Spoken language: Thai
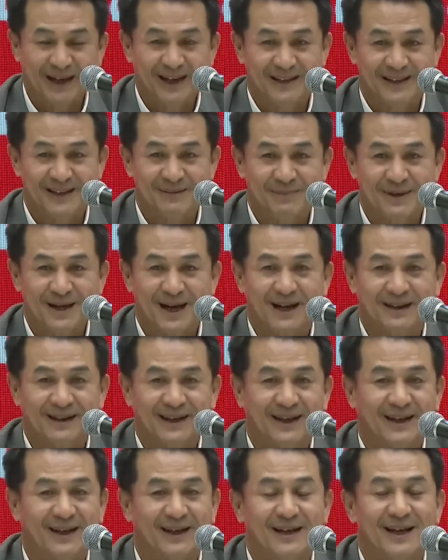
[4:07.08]
และแม้ว่า
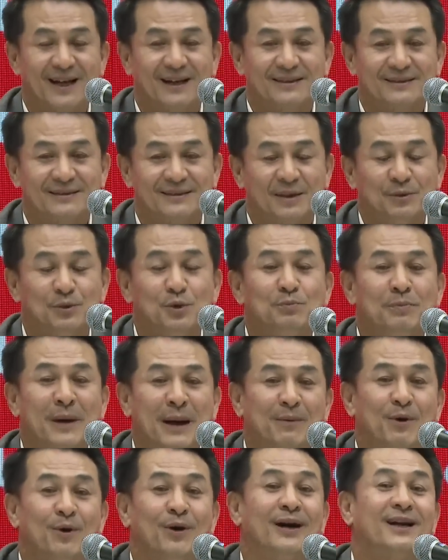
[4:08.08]
คุณอุ้งอิง
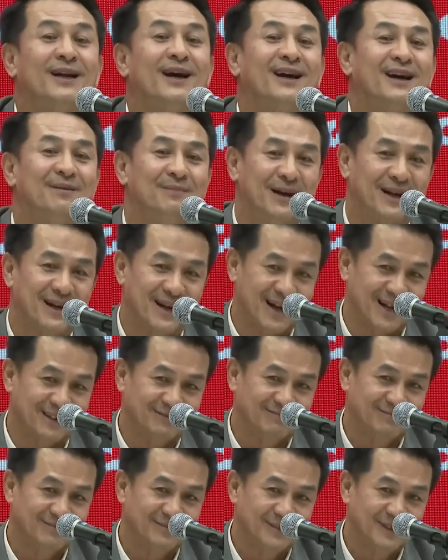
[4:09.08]
จะออกมาบอกนะค
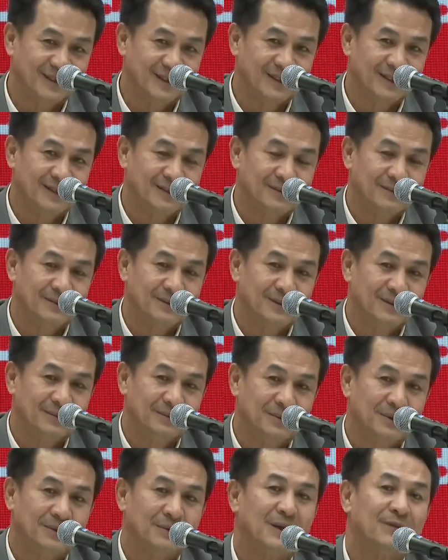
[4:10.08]
รับว่าน่าจะเส
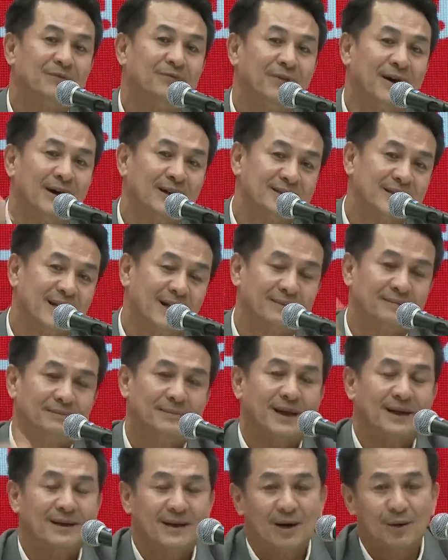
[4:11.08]
นอชื่อคุณเศรษ
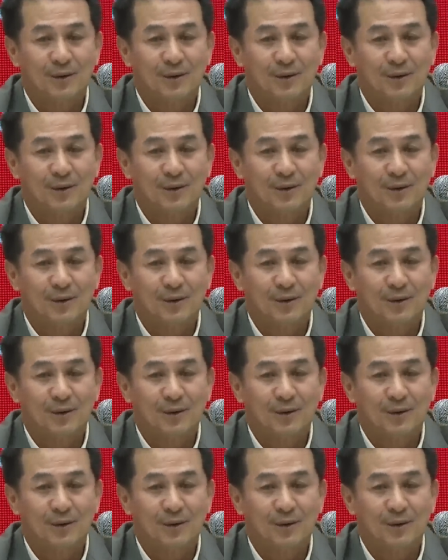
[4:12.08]
ฐา